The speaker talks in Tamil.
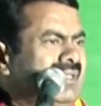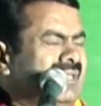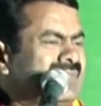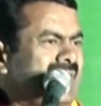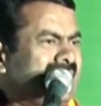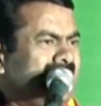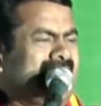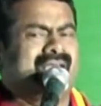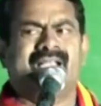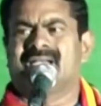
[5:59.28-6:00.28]
இந்த
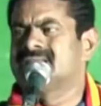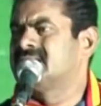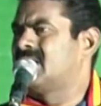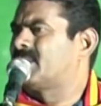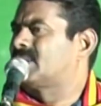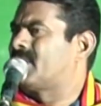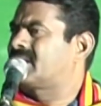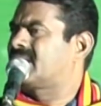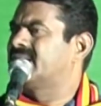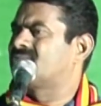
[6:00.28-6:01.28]
நிலையில் இருந்து எமது
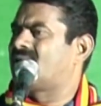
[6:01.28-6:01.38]
மக்களின்